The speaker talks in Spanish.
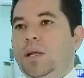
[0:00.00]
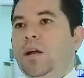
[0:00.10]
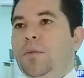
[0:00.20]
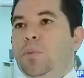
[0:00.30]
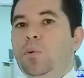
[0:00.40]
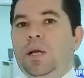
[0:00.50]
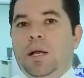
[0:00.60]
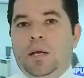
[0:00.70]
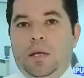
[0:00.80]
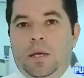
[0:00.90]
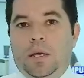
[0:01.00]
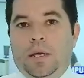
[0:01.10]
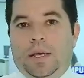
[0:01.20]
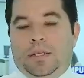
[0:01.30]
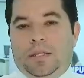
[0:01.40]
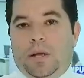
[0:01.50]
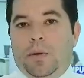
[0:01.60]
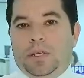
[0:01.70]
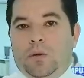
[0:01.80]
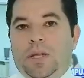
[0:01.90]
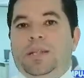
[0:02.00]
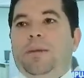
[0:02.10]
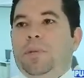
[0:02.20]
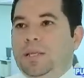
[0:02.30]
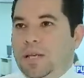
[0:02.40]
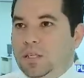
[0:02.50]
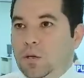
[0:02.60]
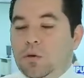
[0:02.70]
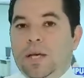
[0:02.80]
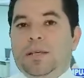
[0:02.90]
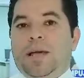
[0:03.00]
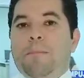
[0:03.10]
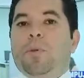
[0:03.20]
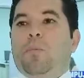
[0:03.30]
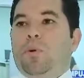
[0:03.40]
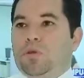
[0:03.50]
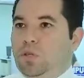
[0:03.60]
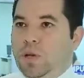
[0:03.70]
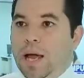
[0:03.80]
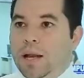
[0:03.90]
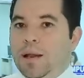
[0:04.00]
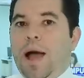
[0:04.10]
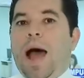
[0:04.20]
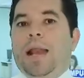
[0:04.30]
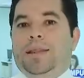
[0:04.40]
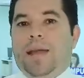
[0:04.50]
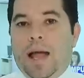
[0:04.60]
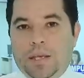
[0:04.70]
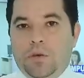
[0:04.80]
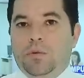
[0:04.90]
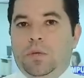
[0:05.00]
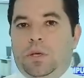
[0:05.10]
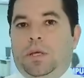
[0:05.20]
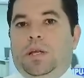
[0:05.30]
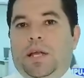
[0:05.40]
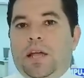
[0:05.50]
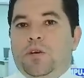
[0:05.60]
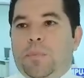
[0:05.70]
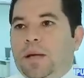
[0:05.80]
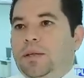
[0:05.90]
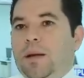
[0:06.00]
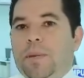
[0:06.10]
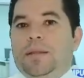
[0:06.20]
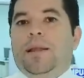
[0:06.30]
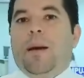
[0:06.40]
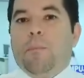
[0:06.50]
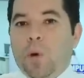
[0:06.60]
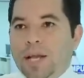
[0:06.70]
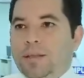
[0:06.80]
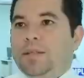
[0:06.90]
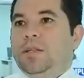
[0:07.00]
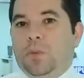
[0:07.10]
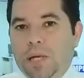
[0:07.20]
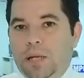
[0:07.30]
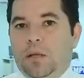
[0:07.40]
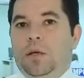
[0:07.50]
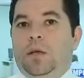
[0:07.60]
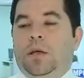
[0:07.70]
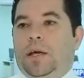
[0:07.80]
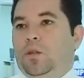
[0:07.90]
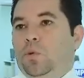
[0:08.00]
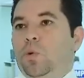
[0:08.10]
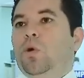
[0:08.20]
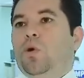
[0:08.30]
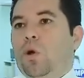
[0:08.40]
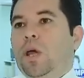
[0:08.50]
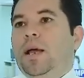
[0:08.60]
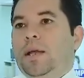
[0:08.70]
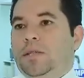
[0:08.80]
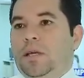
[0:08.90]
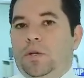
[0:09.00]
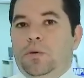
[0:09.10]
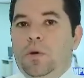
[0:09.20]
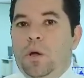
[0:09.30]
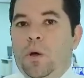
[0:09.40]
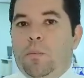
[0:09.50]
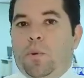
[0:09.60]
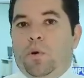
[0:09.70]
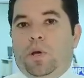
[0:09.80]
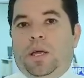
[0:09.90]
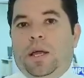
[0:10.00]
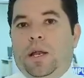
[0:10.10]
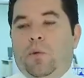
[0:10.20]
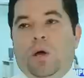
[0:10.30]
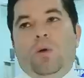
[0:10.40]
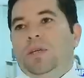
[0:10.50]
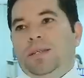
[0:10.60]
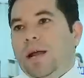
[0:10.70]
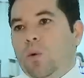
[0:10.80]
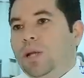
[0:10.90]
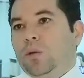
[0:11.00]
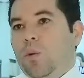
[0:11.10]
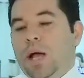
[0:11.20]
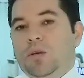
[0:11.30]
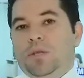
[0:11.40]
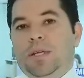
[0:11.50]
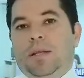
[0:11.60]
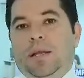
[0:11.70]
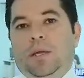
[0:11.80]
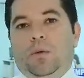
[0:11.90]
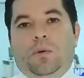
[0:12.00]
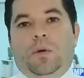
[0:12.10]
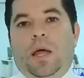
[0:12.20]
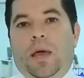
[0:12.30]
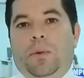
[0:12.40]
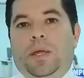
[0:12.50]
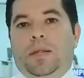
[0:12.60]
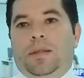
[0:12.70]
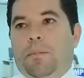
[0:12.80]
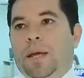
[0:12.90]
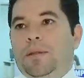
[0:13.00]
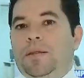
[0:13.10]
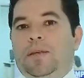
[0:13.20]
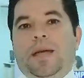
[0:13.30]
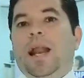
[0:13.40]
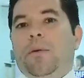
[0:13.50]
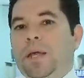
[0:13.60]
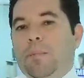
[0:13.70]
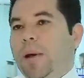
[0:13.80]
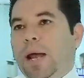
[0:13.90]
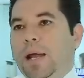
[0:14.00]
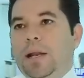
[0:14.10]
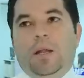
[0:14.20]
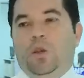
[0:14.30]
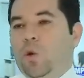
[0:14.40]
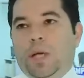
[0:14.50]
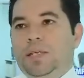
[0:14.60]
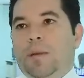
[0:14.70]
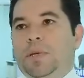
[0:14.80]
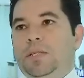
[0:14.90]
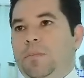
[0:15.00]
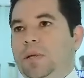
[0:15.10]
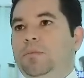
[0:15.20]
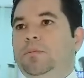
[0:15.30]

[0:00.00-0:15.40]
de la República que se establezca una indemnización que sea proporcional al daño y diría yo prácticamente la muerte civil que tuvo don Jorge Castillo porque luego de estar cuatro años detenido, evidentemente ya la vida para él no es la misma.